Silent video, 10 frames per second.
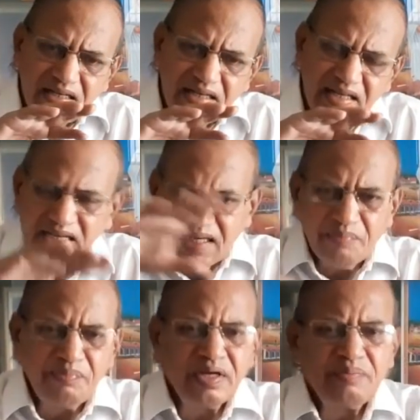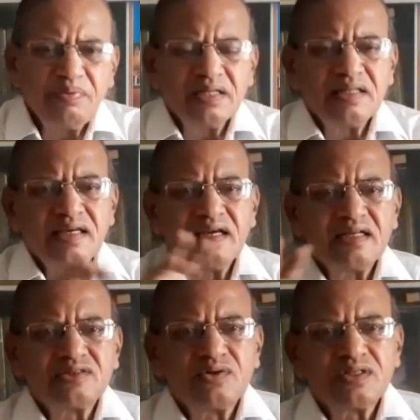நீங்கள் எப்படி
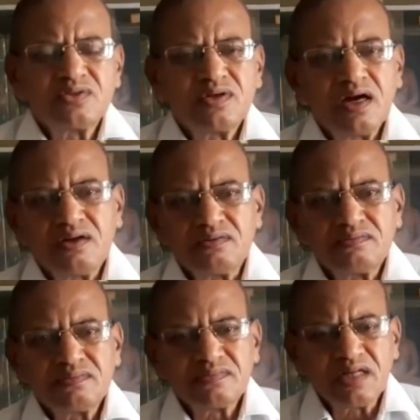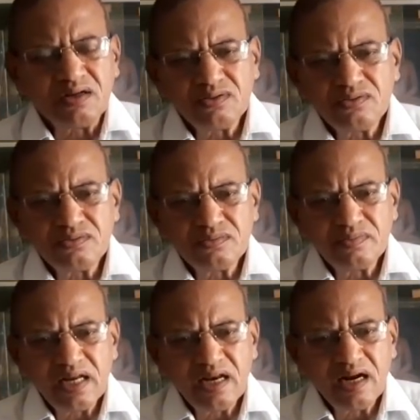பார்த்தீங்கன்னு சொல்லி சொன்னாலும் நானும்
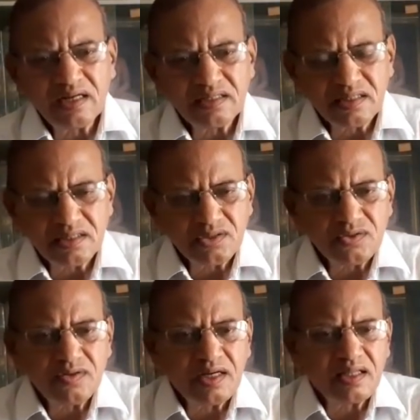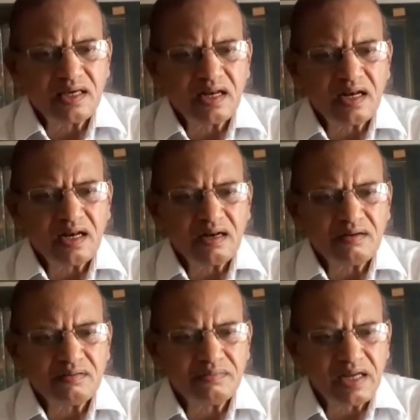மேல்நாட்டு தத்துவவாதிகள்
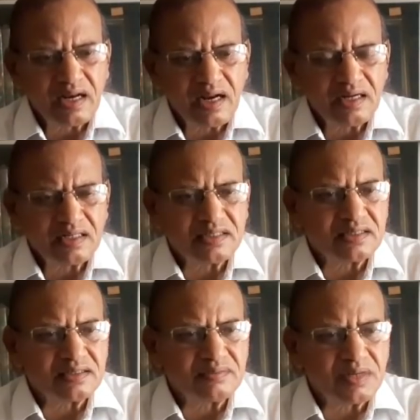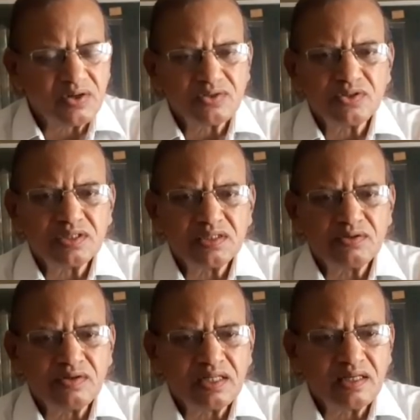மேல்நாட்டு மனோ
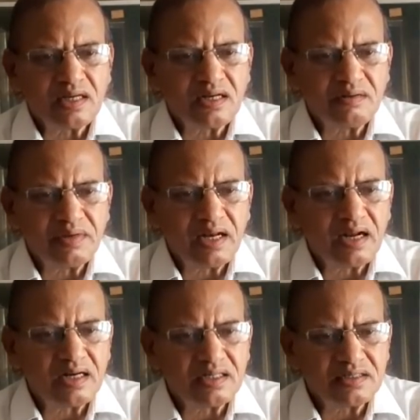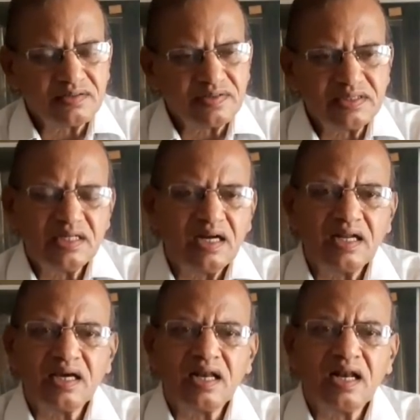தத்துவவாதிகள் மேல்நாட்டு
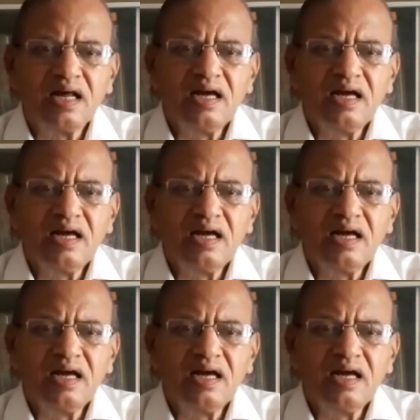விஞ்ஞானிகள்